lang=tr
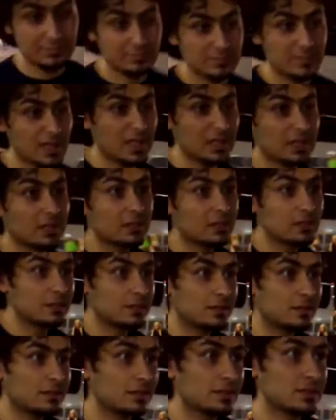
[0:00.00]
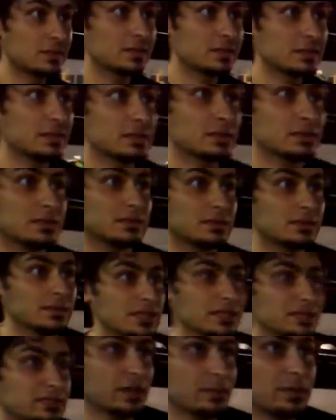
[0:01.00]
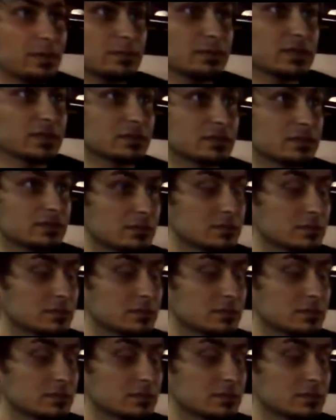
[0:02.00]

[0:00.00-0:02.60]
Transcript: Senin konusu hakkında hususunda? İyi tamamdır.